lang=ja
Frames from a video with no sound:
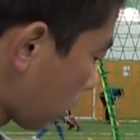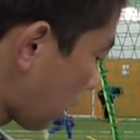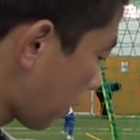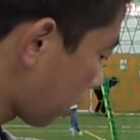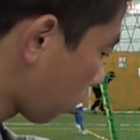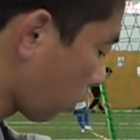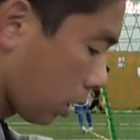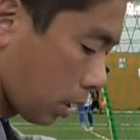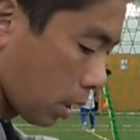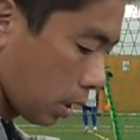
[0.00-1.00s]
ダメといっ
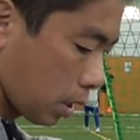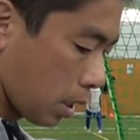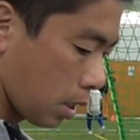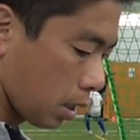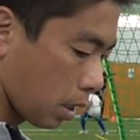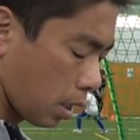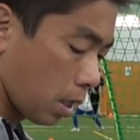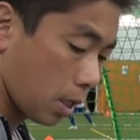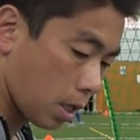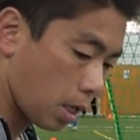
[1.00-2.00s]
た前
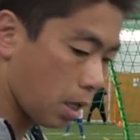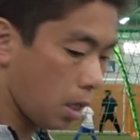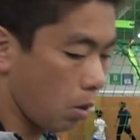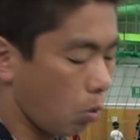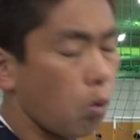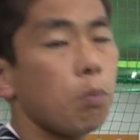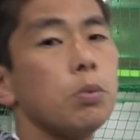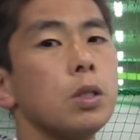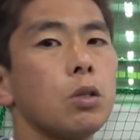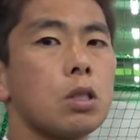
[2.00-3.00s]
提で
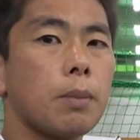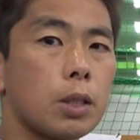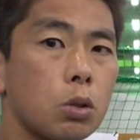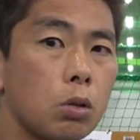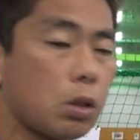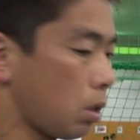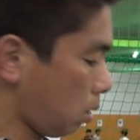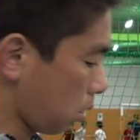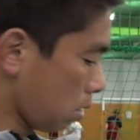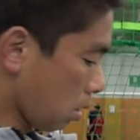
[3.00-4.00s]
オープンで打ちましょ
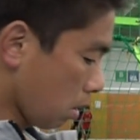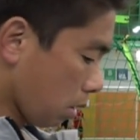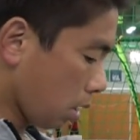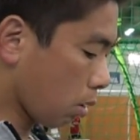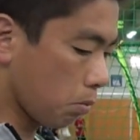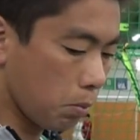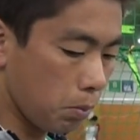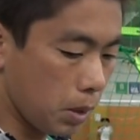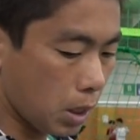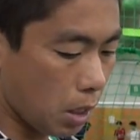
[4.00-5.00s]
う、ね、その
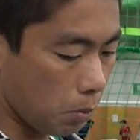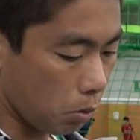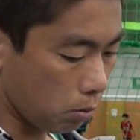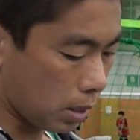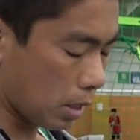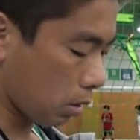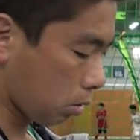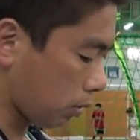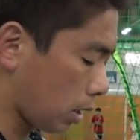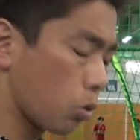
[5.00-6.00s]
短いボールは
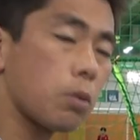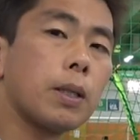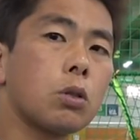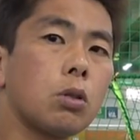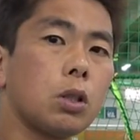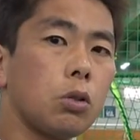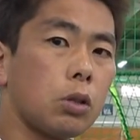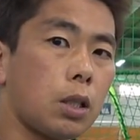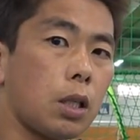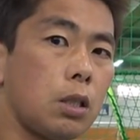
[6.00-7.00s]
スクエアで打ちましょうって言っ
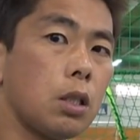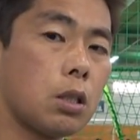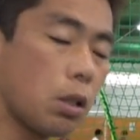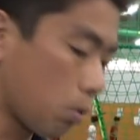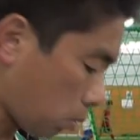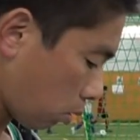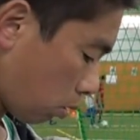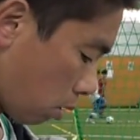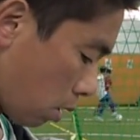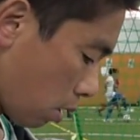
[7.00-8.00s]
てたらいいんですけども、
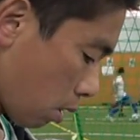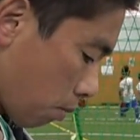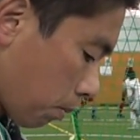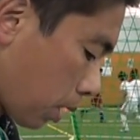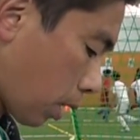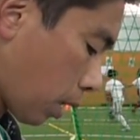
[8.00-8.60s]
まあ、だ